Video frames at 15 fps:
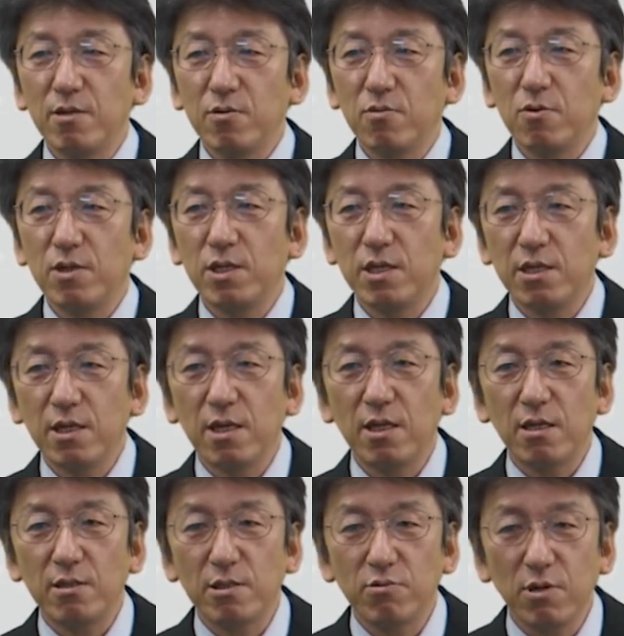こう息切れ
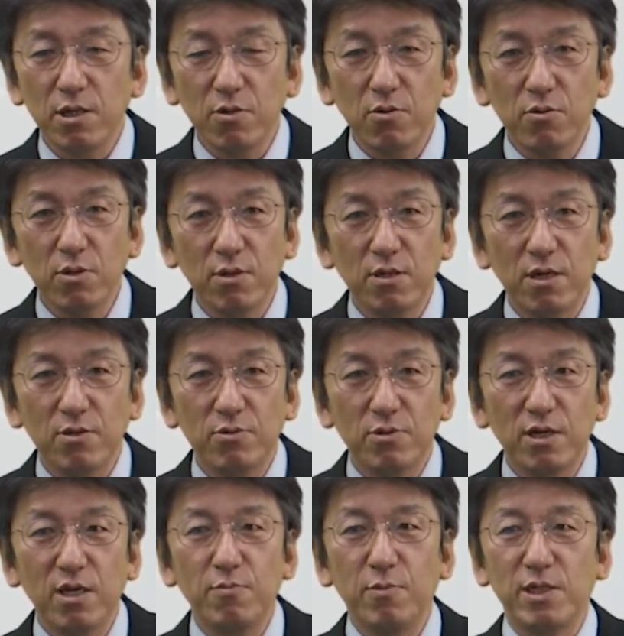で座り込んでいる彼女
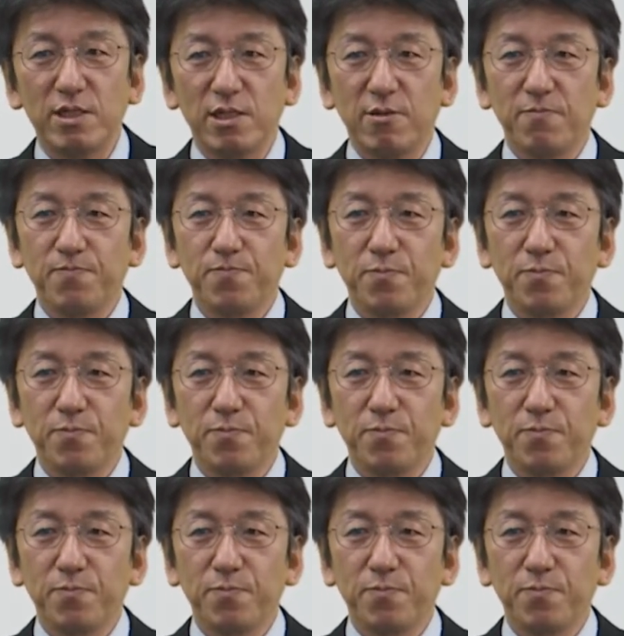がいました。